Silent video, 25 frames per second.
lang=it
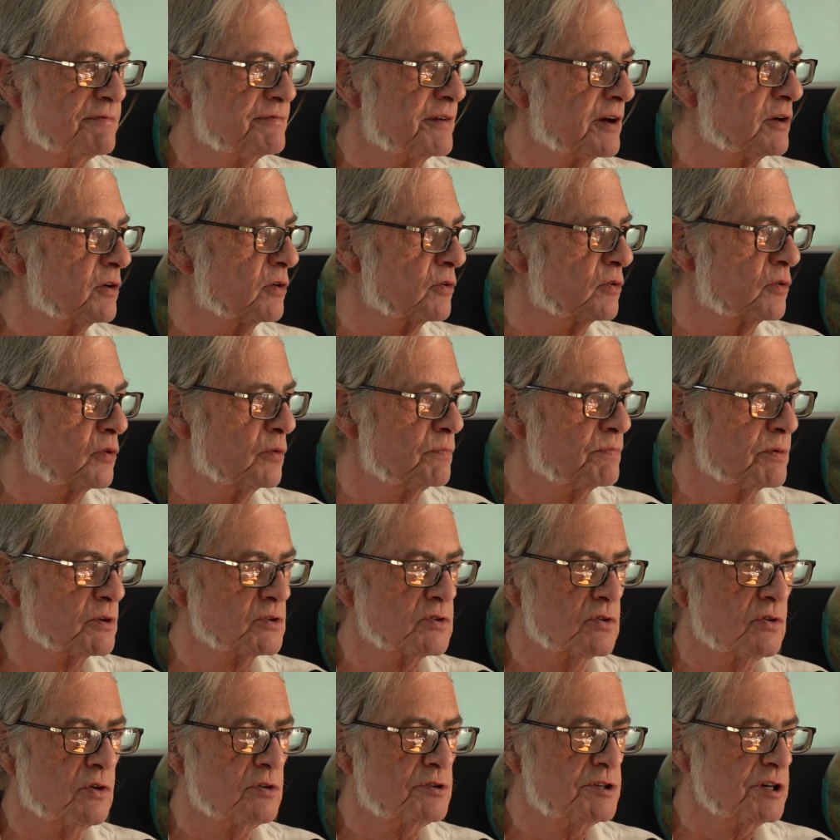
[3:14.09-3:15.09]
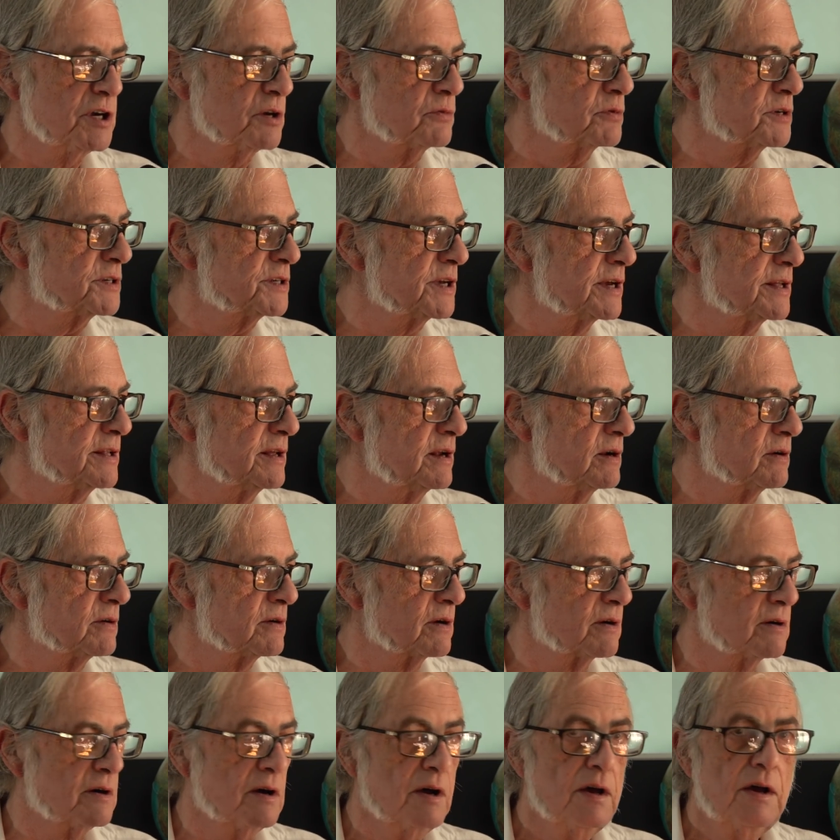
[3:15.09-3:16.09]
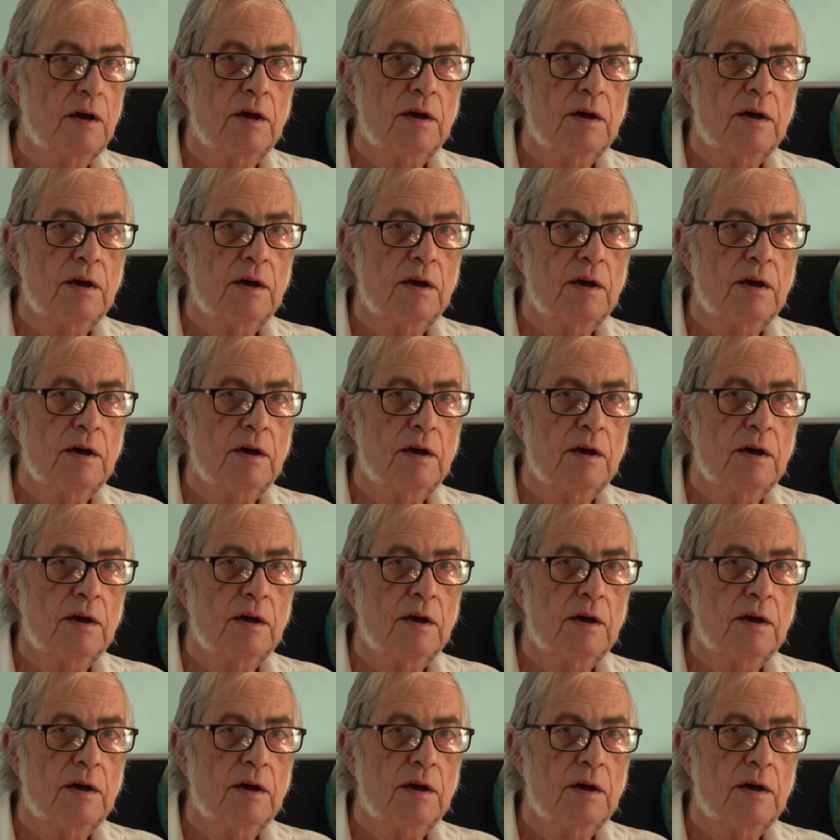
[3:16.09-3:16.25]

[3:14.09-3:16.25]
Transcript: fanno gruppo, sono 5-6 di loro,